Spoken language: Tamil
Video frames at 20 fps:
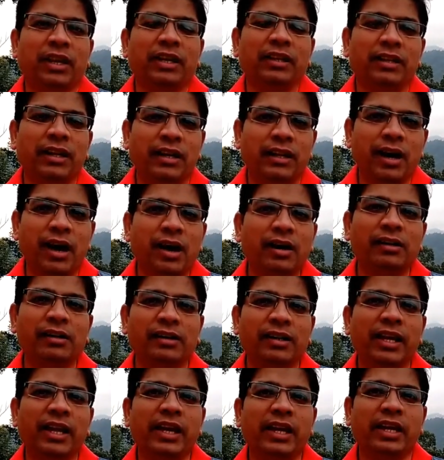இந்த நாலு
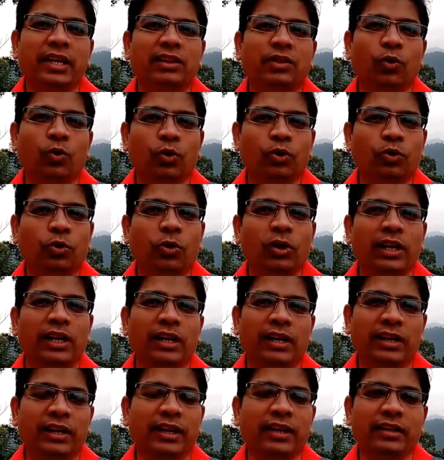டி எந்த ஒரு
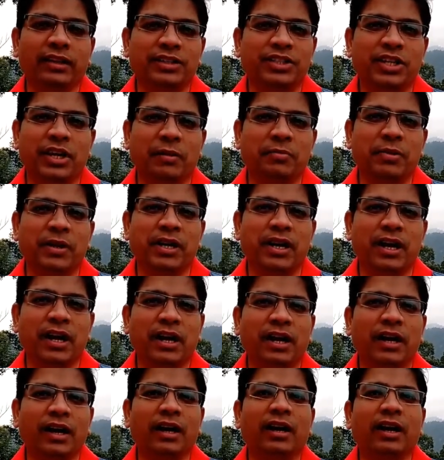தொழிலை இருந்துச்சு
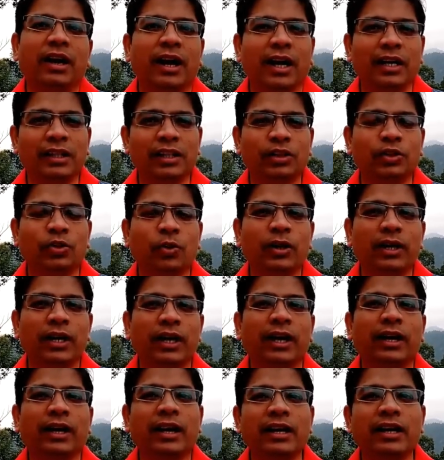அப்படின்னா அந்த
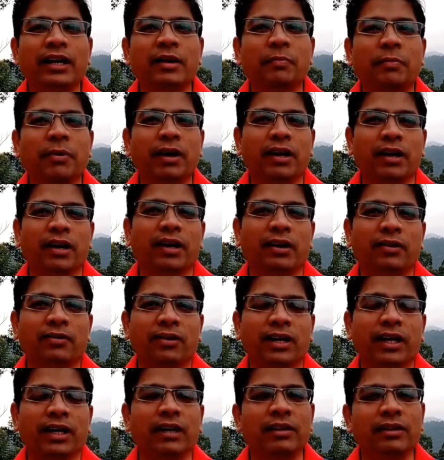தொழிலில் கண்டிப்பாக
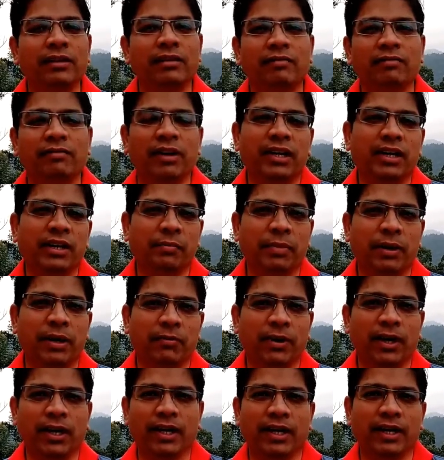இருக்கிறவங்க வெற்றி
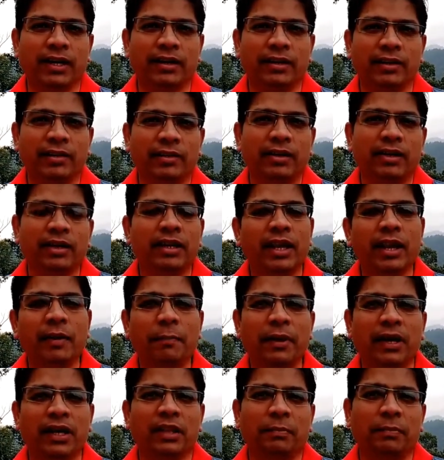பெறுவாங்க
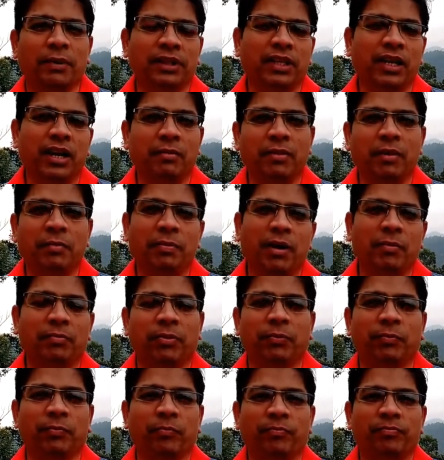இப்போ இதை பற்றி நம்ம
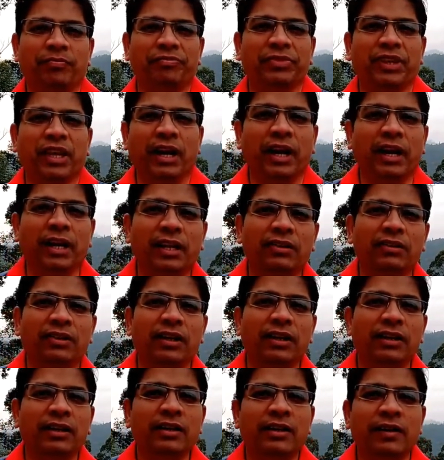பார்ப்போம்
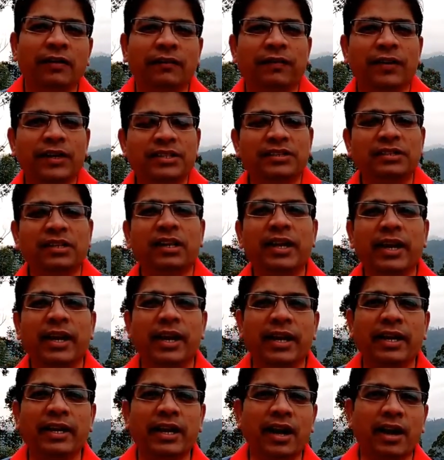அதாவது ஃபஸ்ட்டு டி
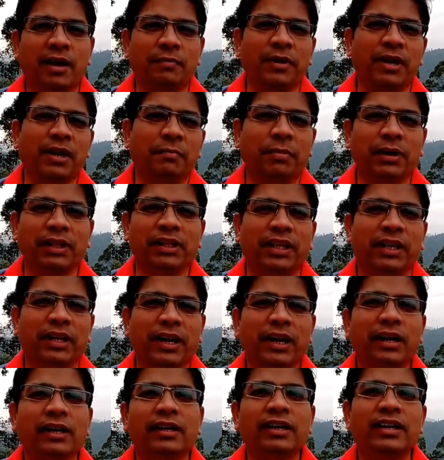என்ன அப்படின்னு
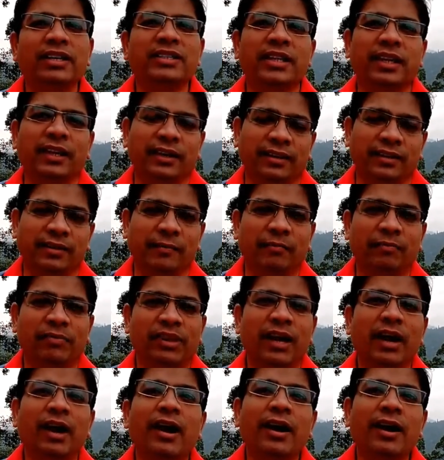பார்த்தீங்கன்னா டிசையர்
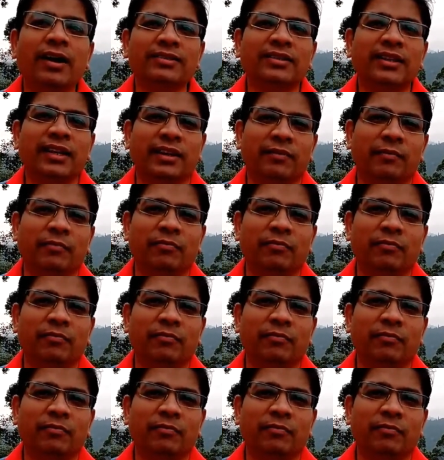ஆசை